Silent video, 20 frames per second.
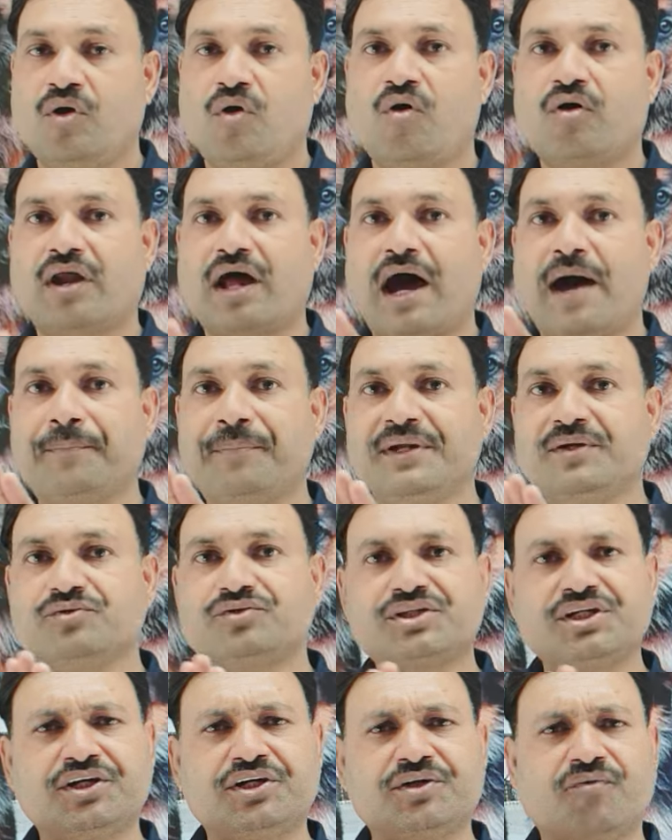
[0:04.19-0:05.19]
और आपने
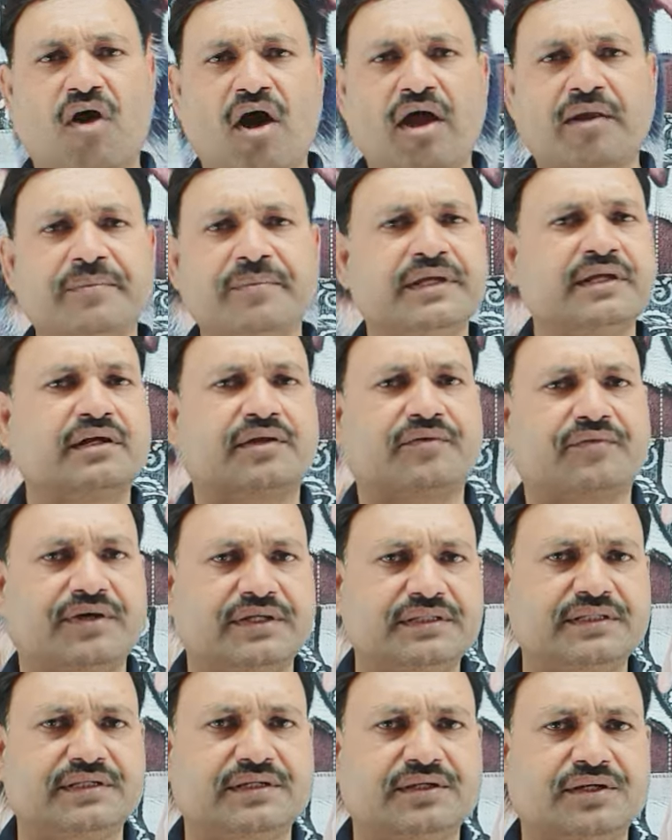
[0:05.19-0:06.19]
उसकी डिवॉर्मिंग करवा
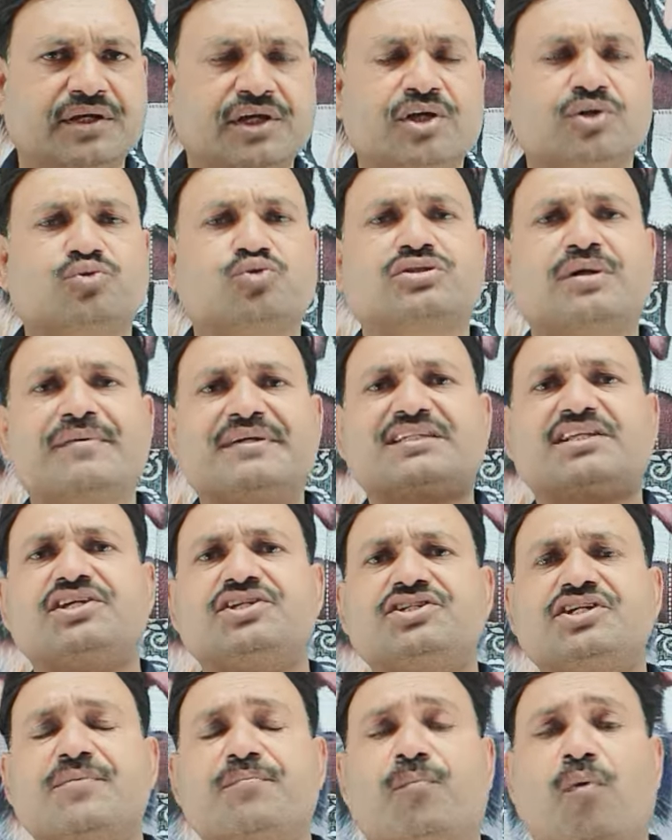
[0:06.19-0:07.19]
दी तो समझ
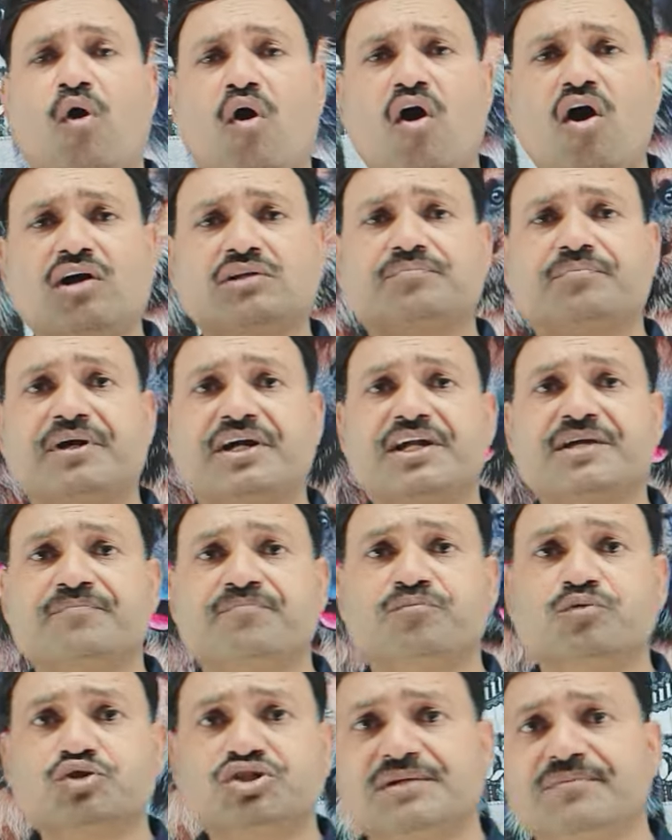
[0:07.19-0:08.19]
लीजिए बहुत बड़ी
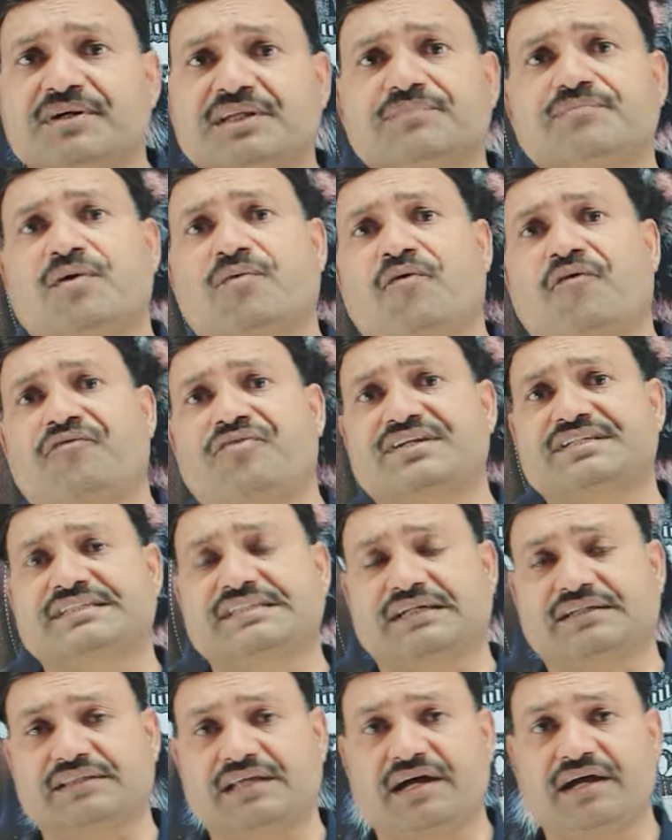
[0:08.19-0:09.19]
मुसीबत में वो फंस
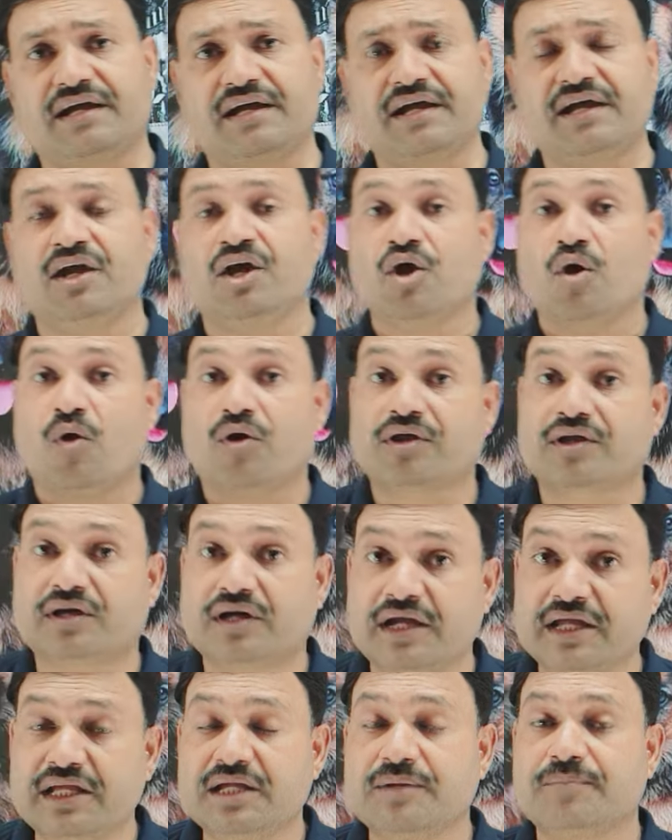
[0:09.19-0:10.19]
सकता है और
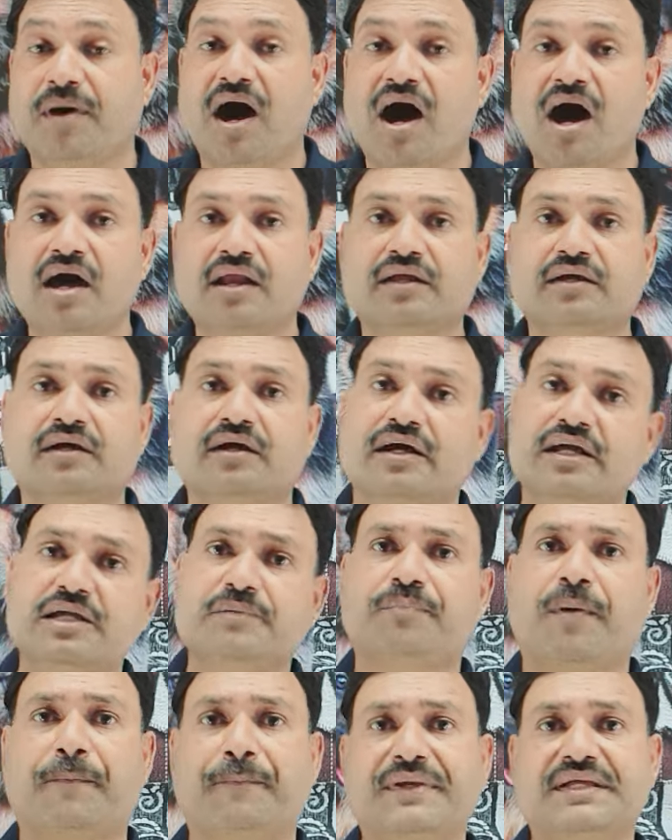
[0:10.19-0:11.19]
कई बार कई
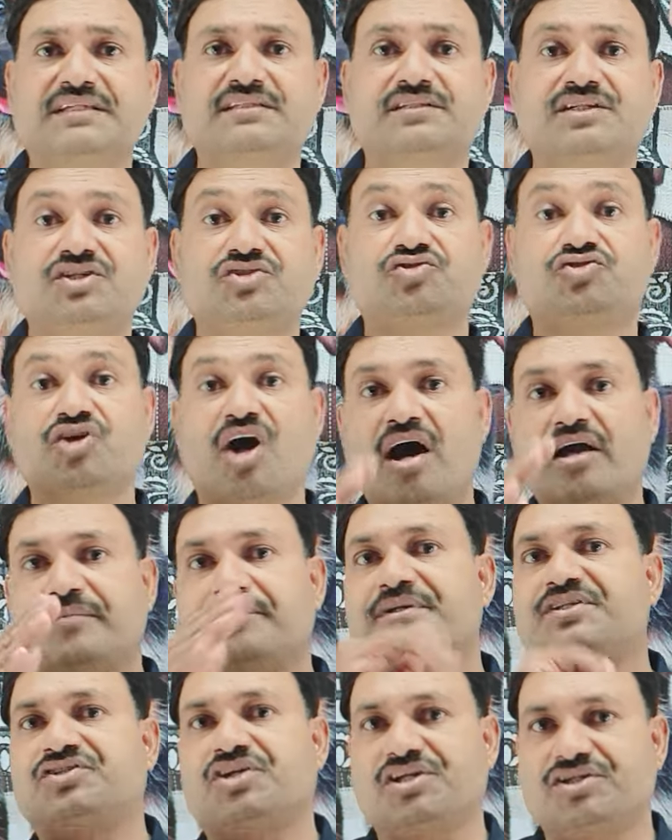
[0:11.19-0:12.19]
पपीज़ की जान
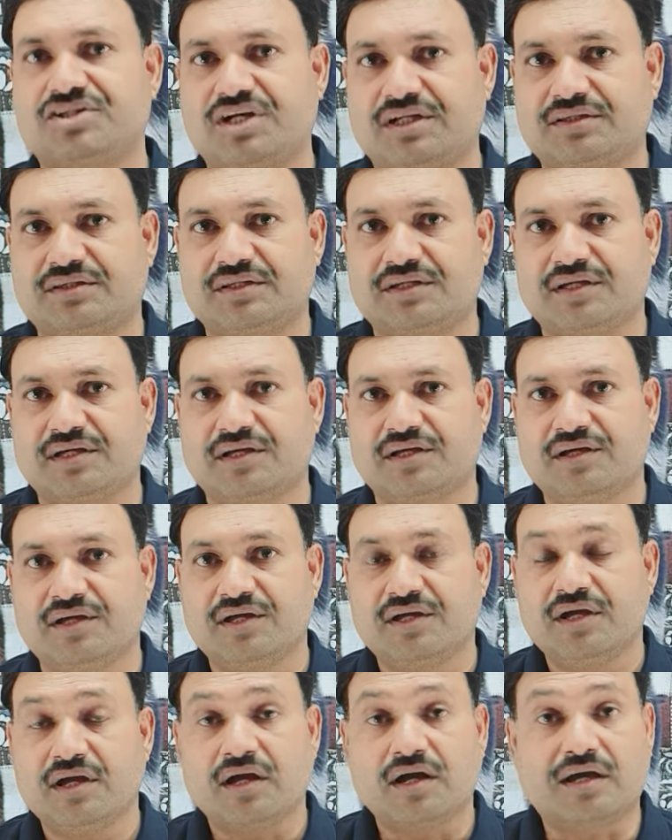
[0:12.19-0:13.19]
भी चली जाती
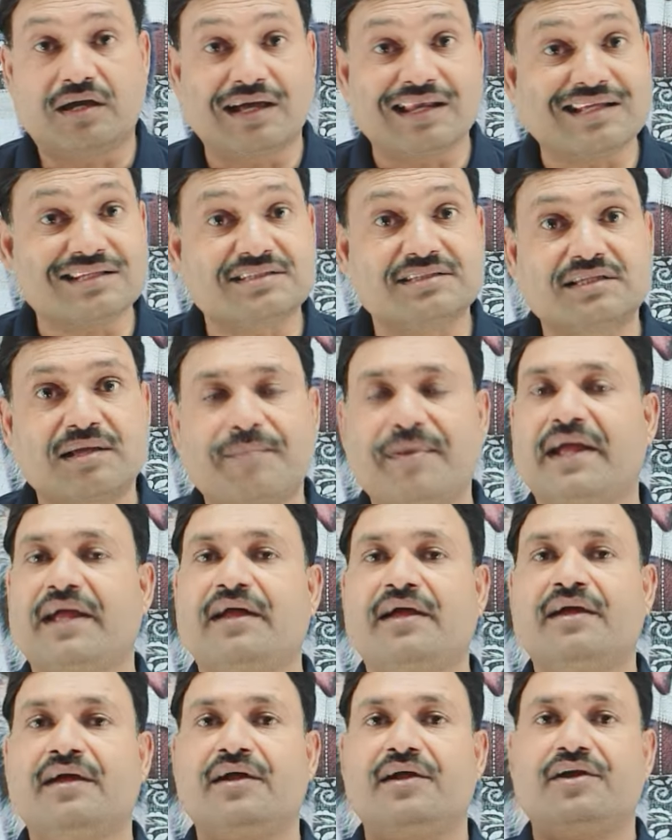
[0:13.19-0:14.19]
है गलत समय
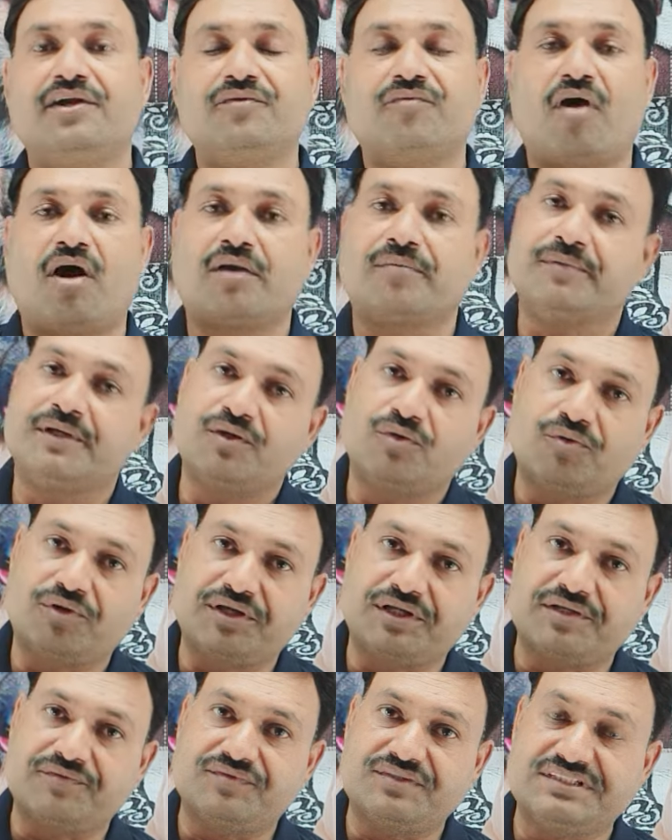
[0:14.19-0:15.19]
डिवॉर्मिंग होने
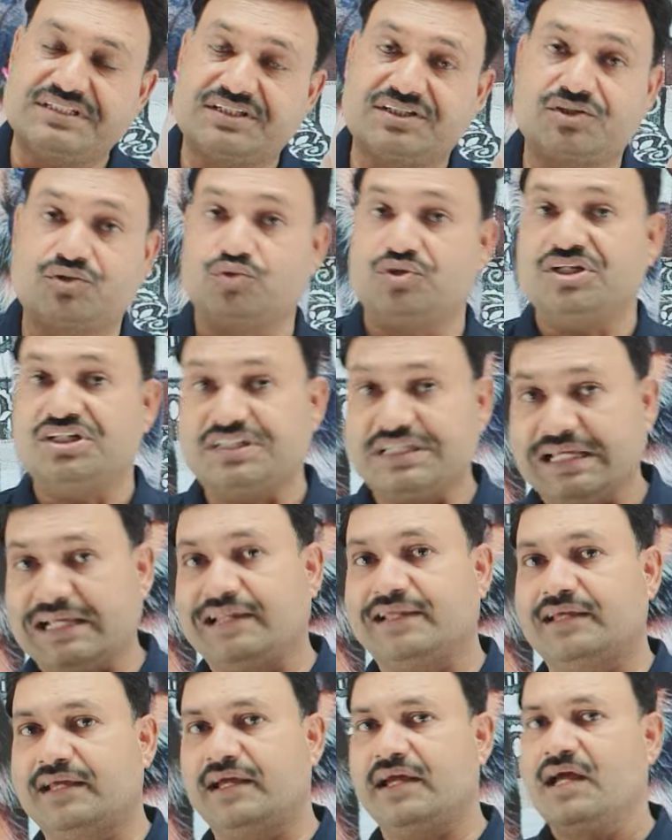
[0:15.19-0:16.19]
की वजह से तो
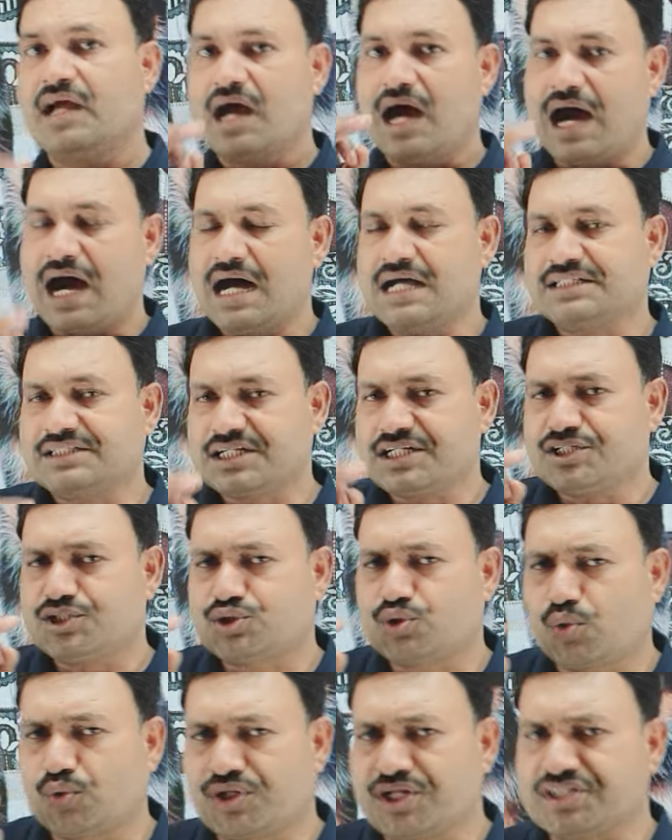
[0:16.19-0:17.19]
इसीलिए आज के इस
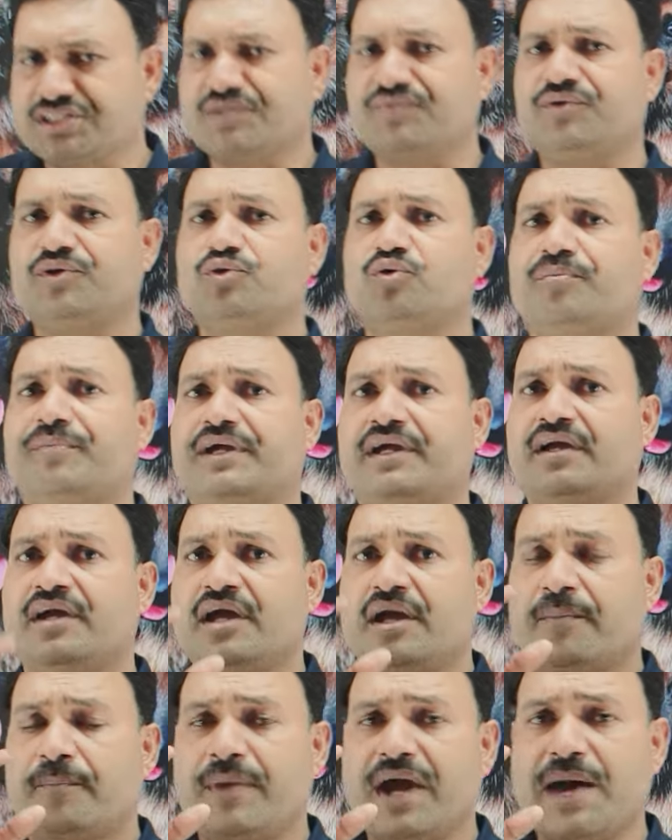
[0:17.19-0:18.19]
छोटे से वीडियो में
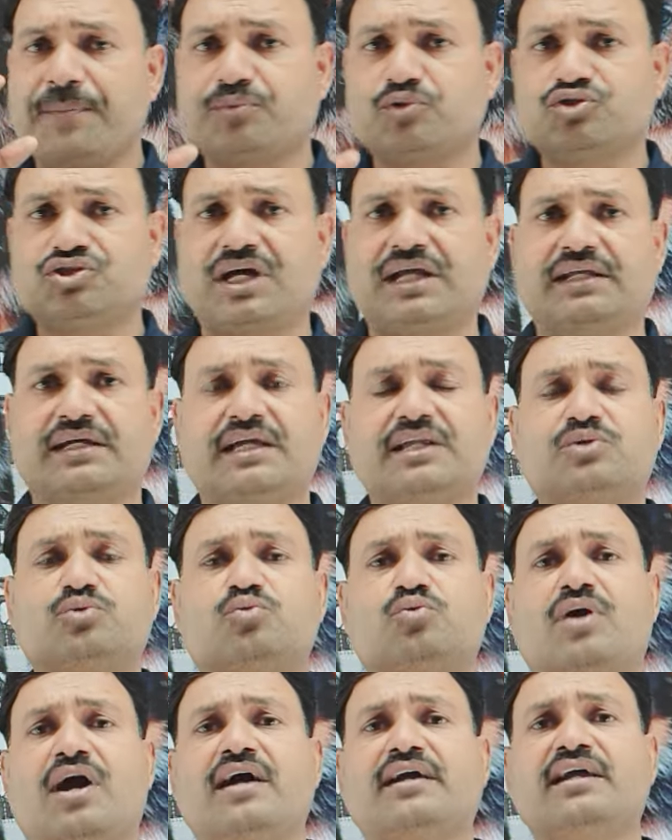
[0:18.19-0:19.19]
मैं आपको जानकारी
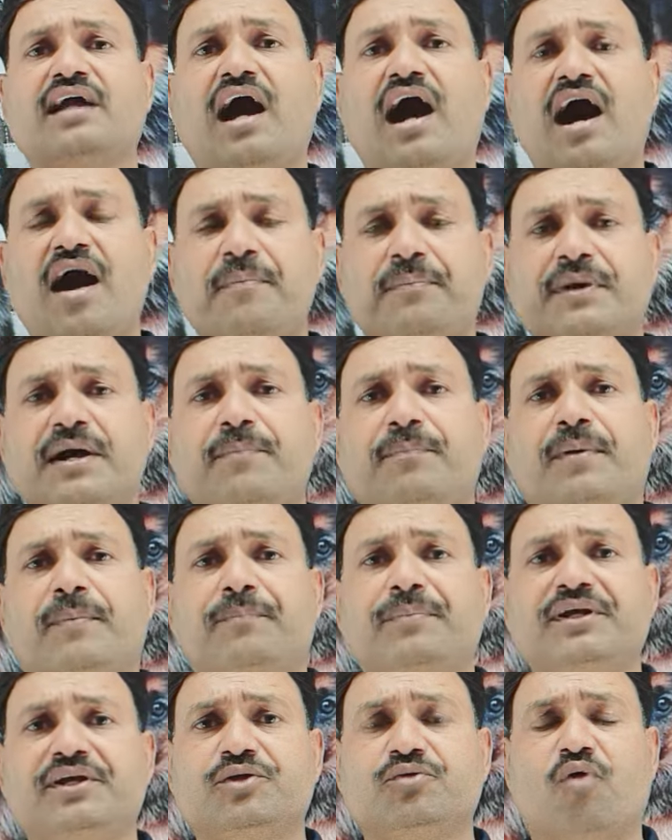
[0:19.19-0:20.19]
दूंगा कि आपका
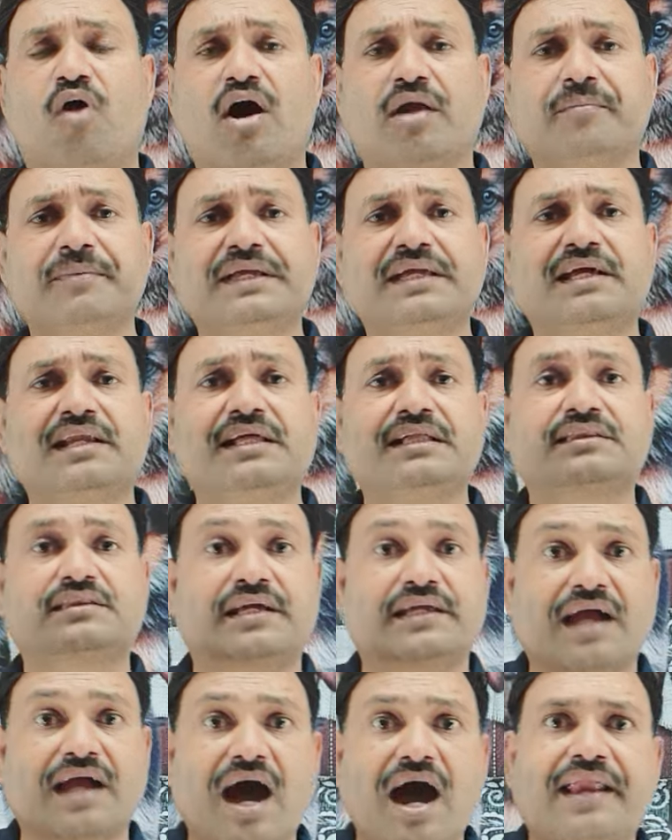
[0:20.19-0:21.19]
पप्पी डिवॉर्मिंग के लिए
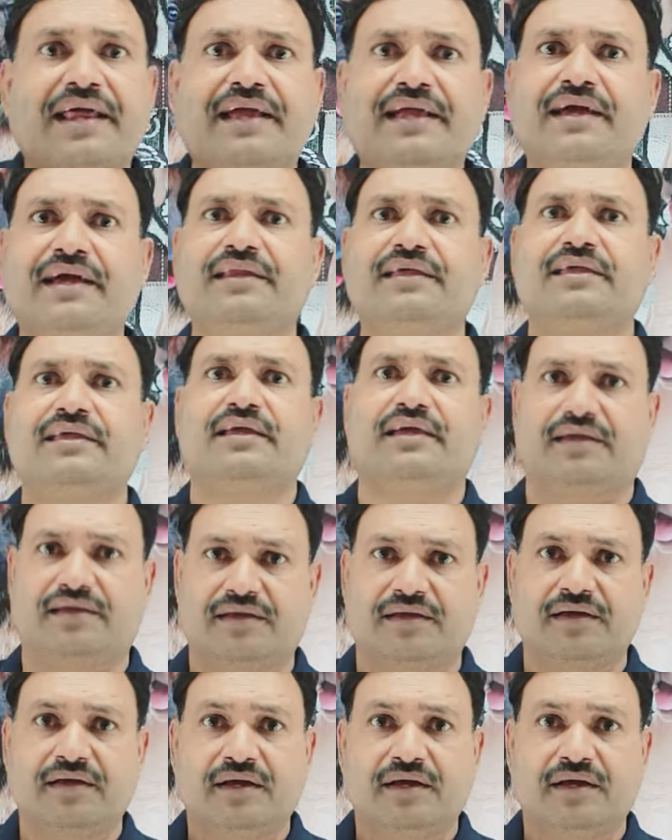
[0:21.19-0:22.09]
तैयार है या नहीं है